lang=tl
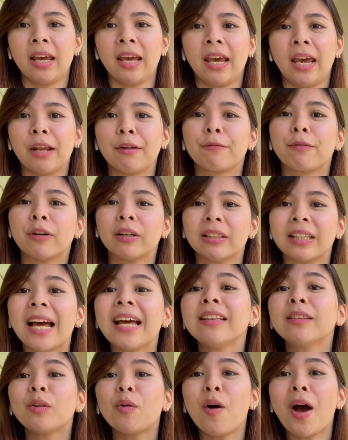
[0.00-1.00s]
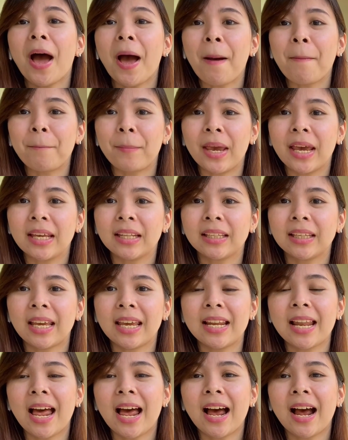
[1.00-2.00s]
And for that to happen,
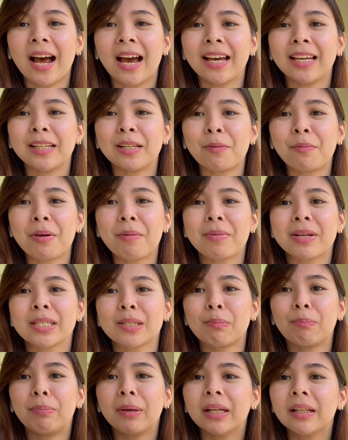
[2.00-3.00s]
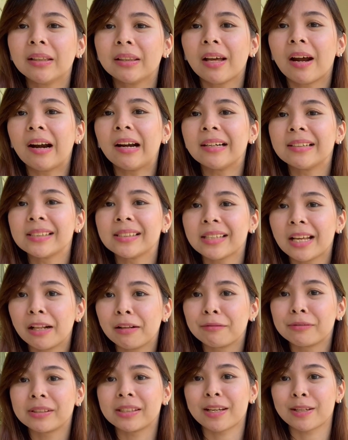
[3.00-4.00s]
kailangan we must build
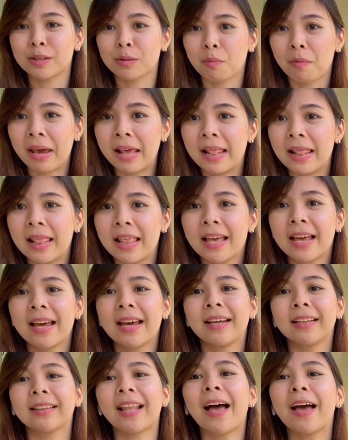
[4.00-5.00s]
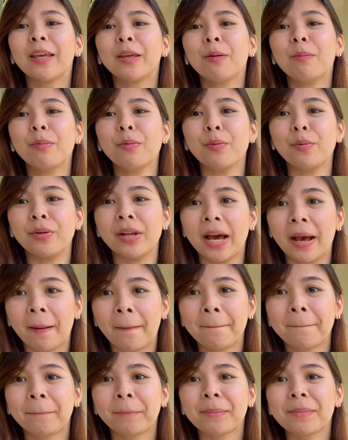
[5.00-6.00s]
ourselves as well. Tayo muna.
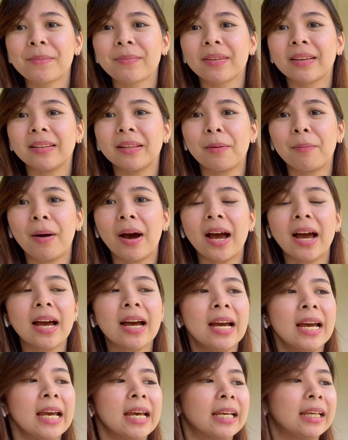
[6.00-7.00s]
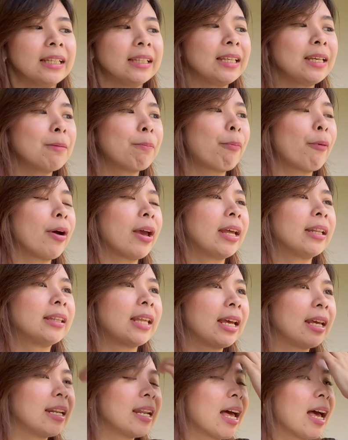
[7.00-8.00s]
ba? Diba? Hindi
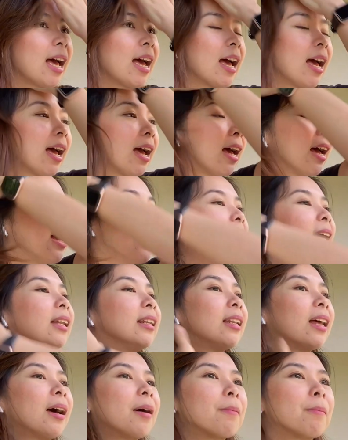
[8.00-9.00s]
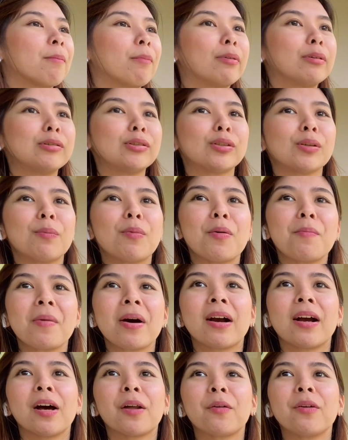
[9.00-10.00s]
pwede na na gusto mong
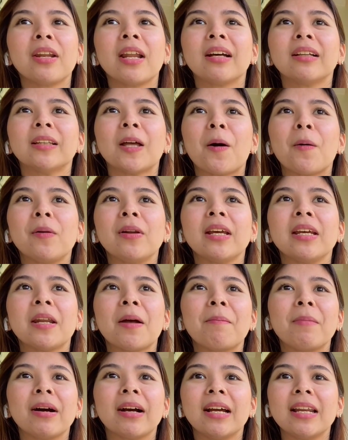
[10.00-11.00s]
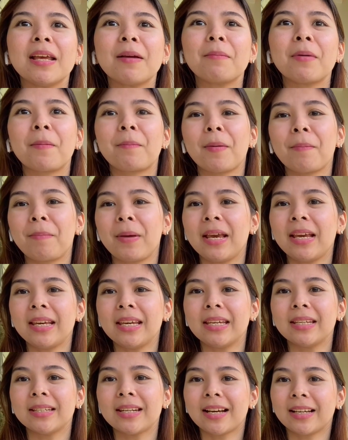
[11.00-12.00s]
magkaroon ng downline na magaling
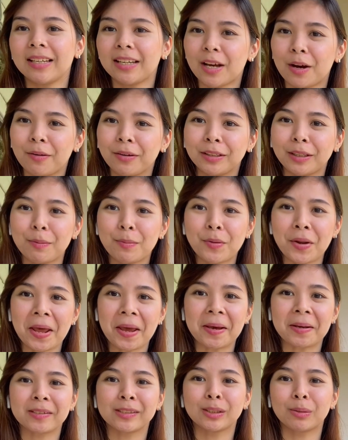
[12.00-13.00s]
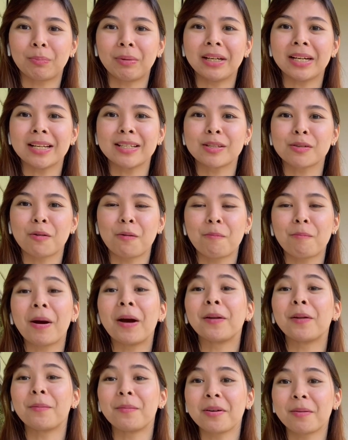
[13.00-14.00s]
magpa-pay-in nang ikaw hindi mo na-experience kung
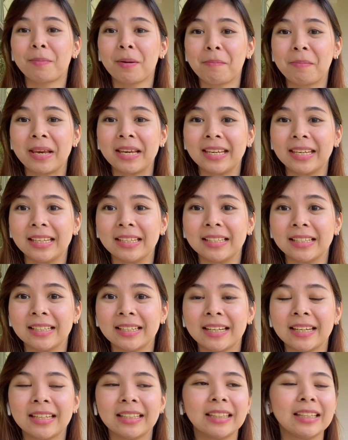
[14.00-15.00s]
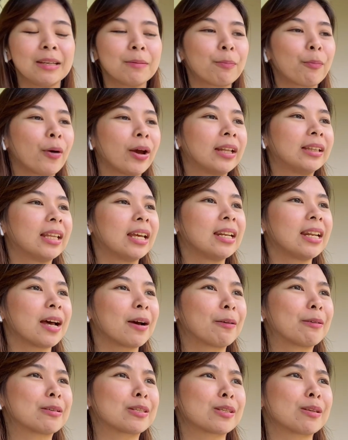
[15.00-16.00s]
paano magpa-pay-in. Hindi pwede na
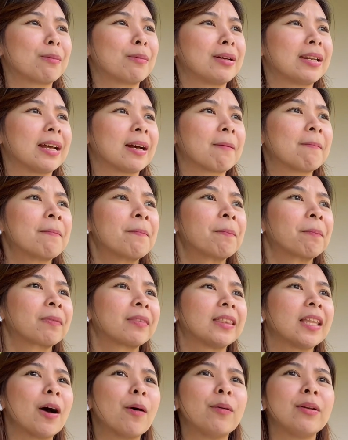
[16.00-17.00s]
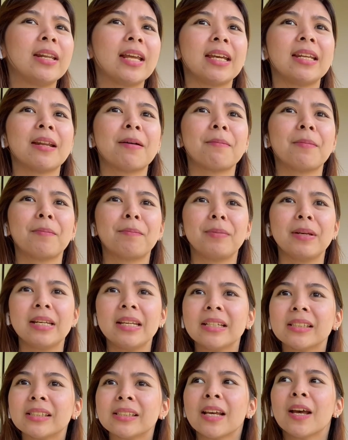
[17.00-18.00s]
gusto mo ng downline na
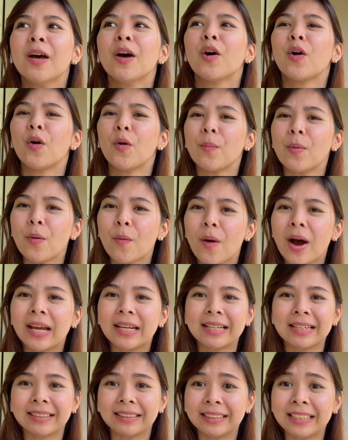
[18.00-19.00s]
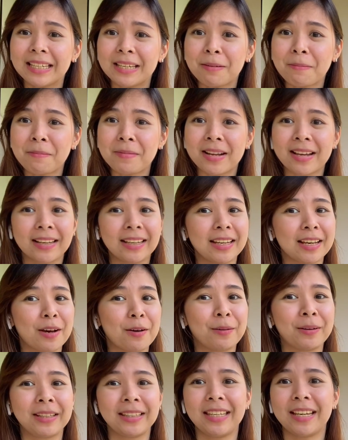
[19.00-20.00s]
mabilis gumawa ng team nang
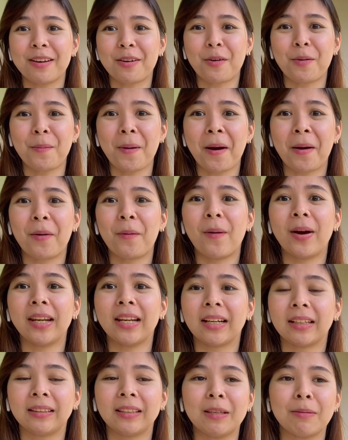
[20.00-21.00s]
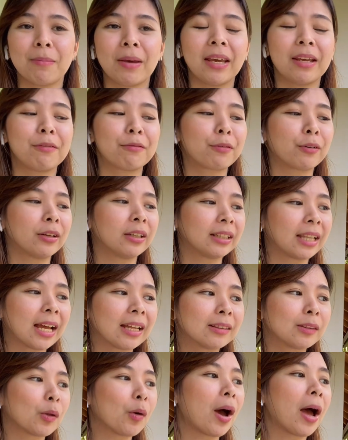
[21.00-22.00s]
ikaw hindi ka gumagawa ng team. And for
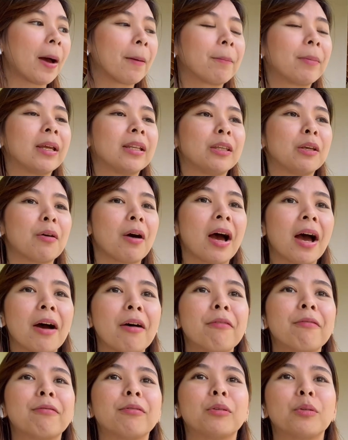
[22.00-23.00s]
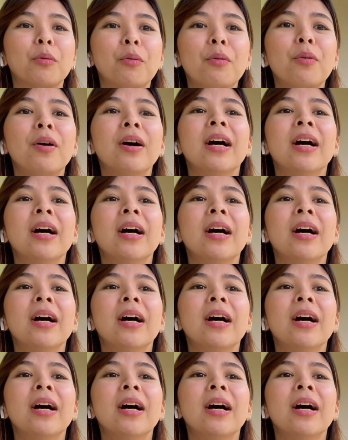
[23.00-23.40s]
that to happen, you have to